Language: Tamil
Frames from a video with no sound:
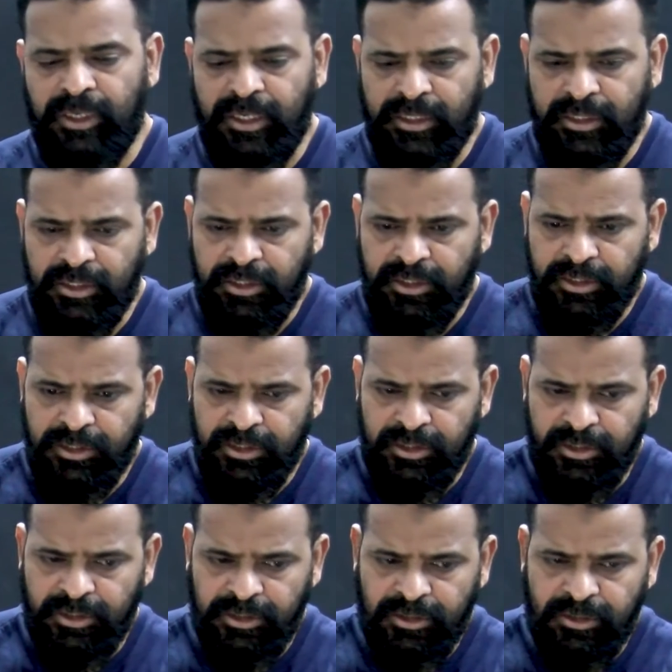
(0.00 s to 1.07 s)
அல்லது
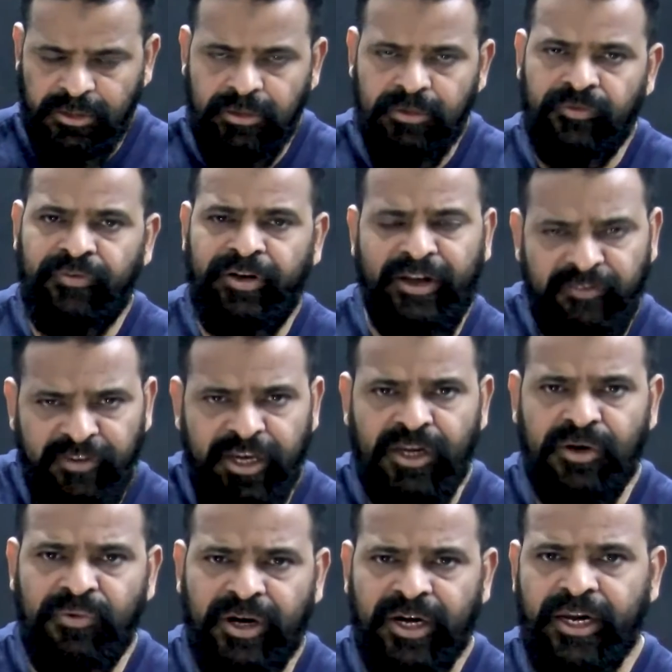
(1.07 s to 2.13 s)
வே
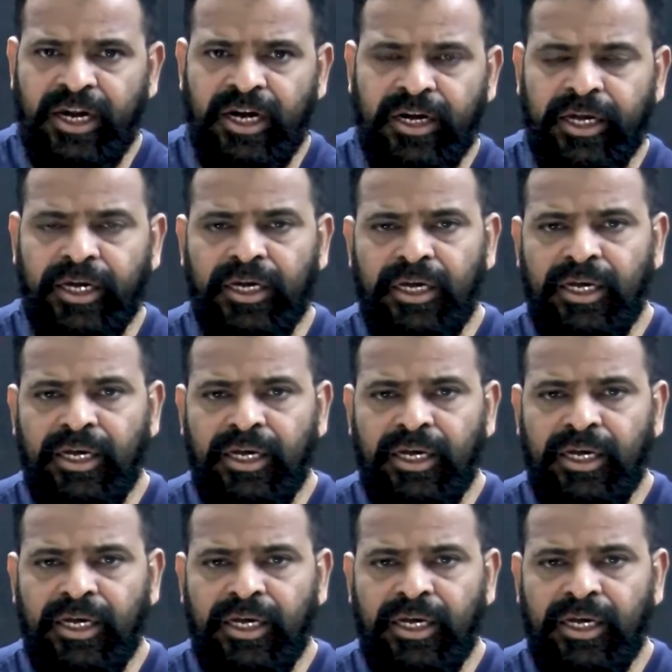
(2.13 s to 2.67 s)
வேறு வகையான